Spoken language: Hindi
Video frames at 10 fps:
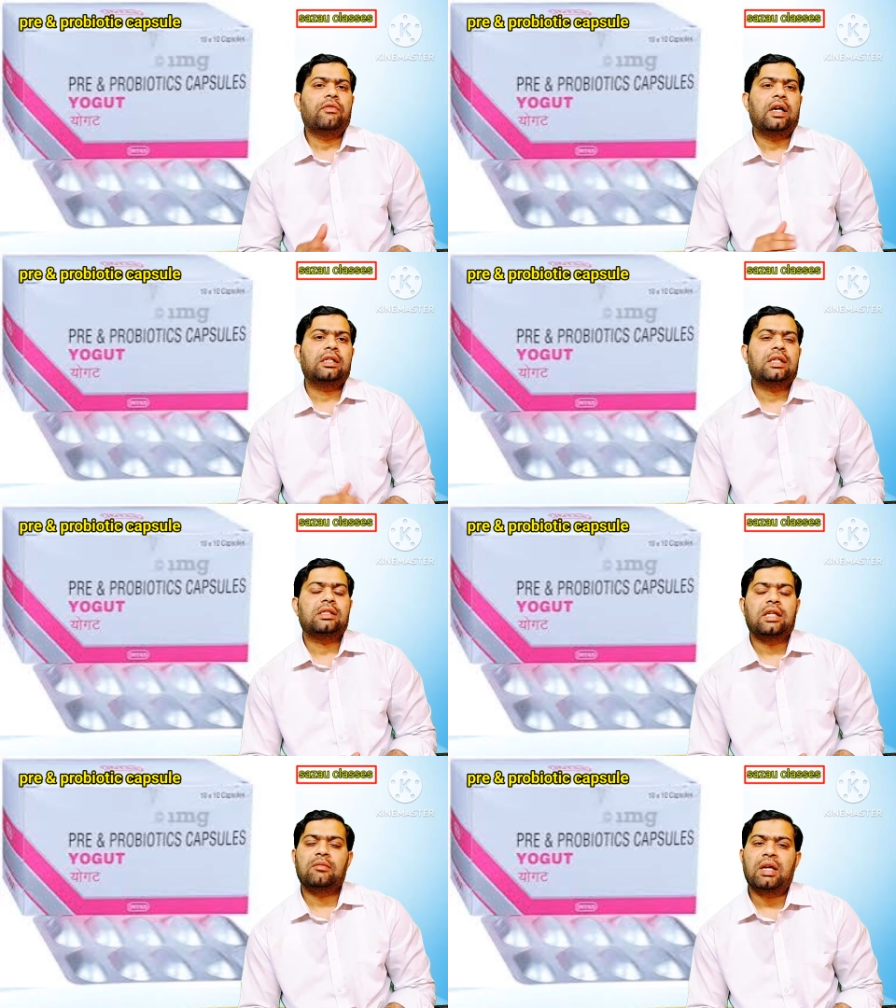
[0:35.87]
फ्रेंड्स
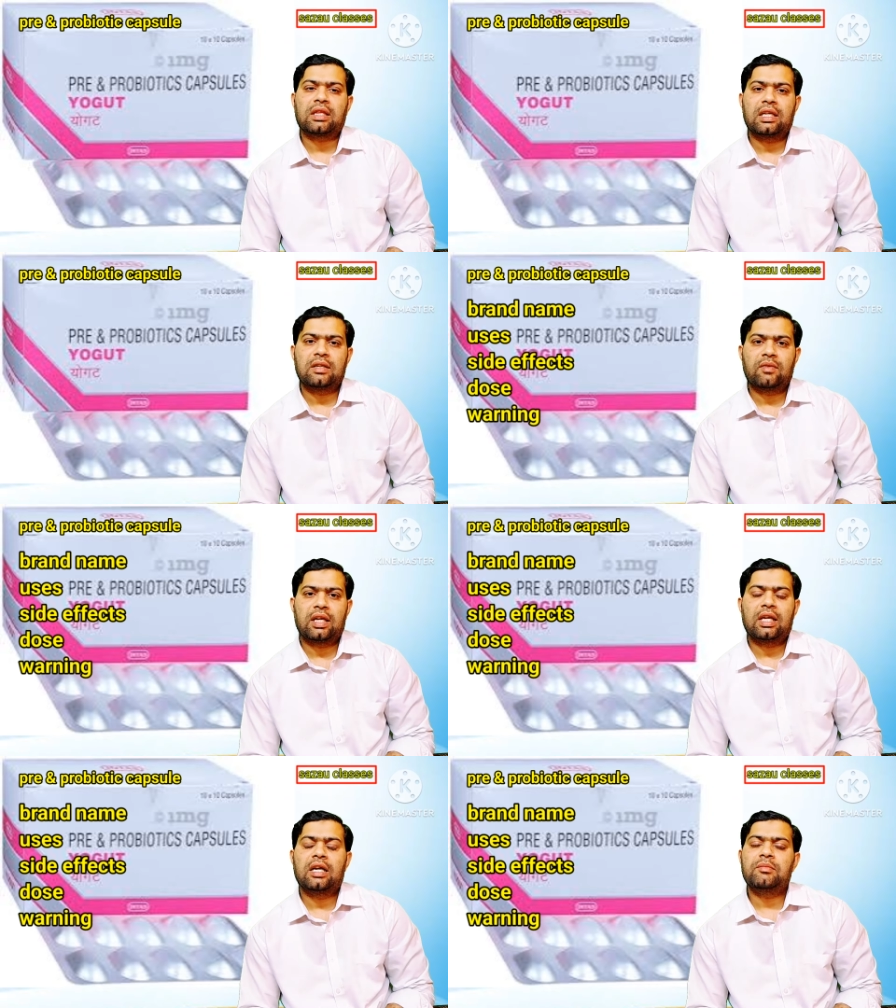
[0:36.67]
साथ साथ बात करने
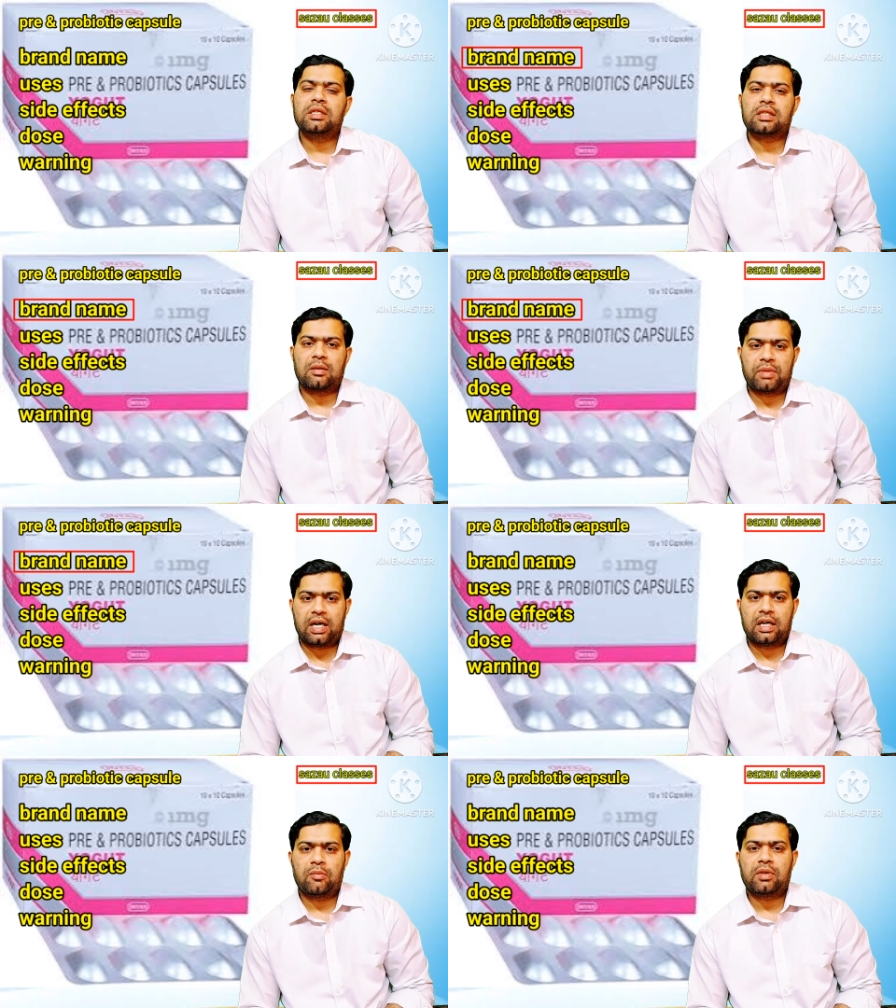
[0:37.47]
वाले हैं हम इसके
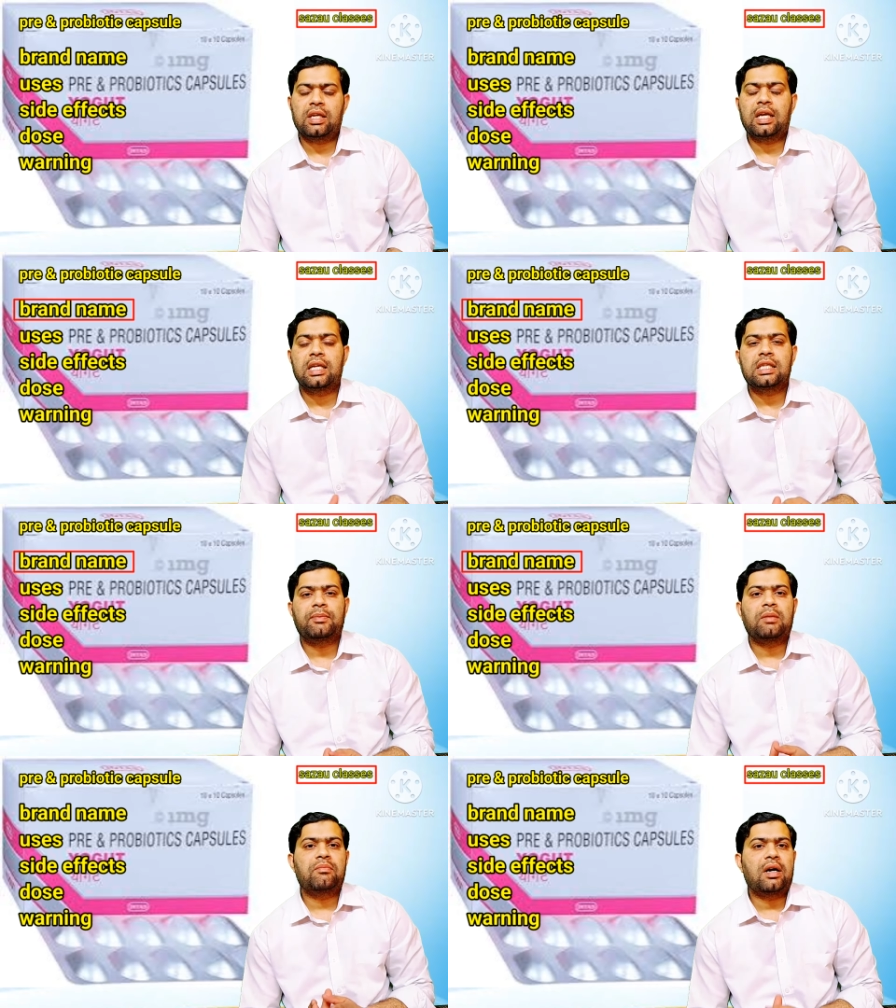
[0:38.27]
ब्रांड नेम की यानी
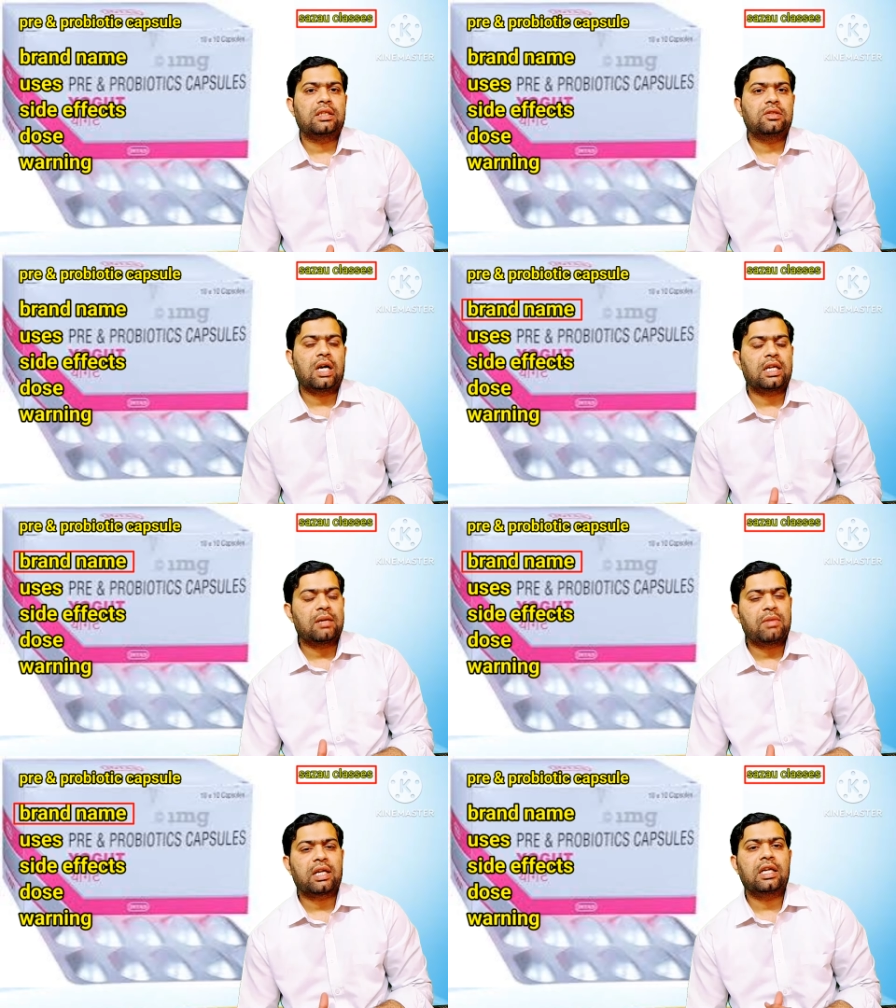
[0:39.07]
जब आप बाजार
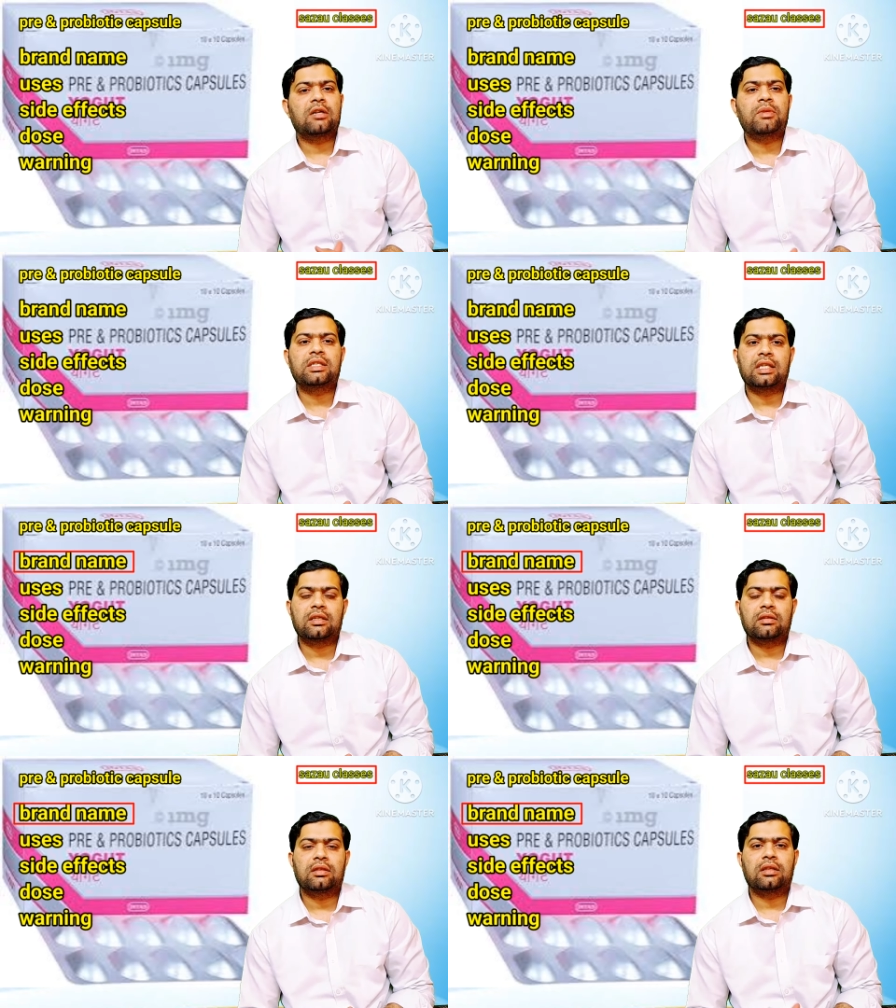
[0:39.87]
या मार्केट में इसे